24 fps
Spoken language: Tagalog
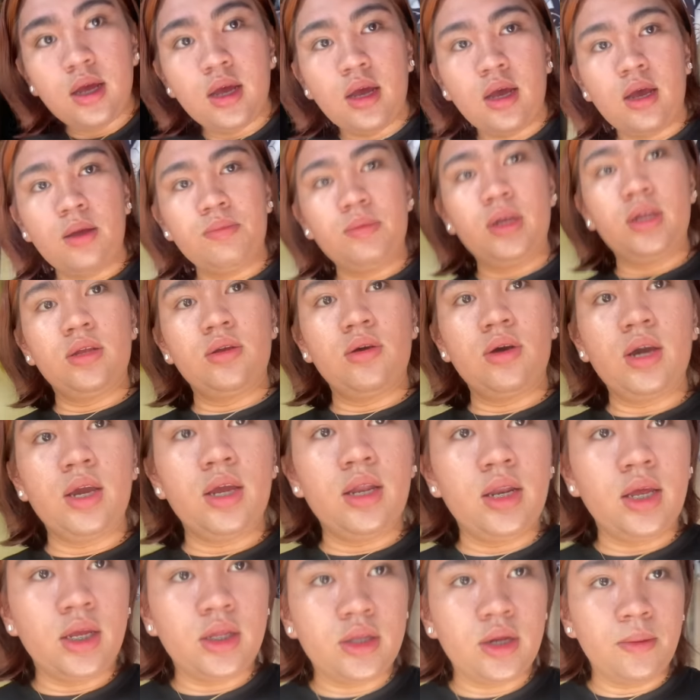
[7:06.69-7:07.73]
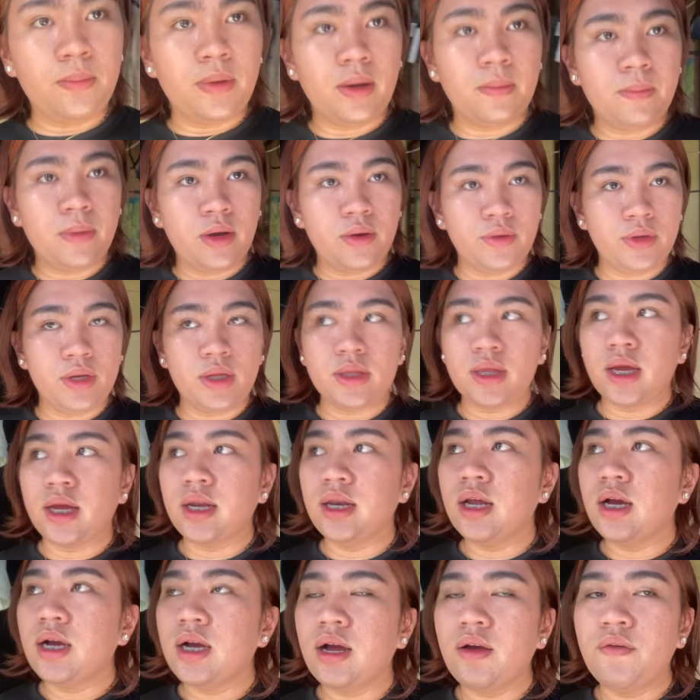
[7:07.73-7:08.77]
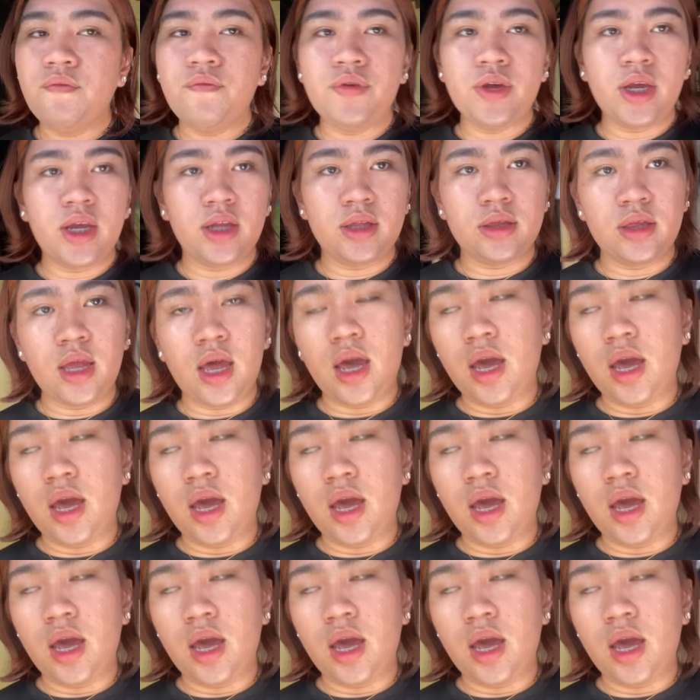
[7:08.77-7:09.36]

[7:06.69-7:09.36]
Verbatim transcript: Update ko kayo later pag pauwi na tayo ng Cavite.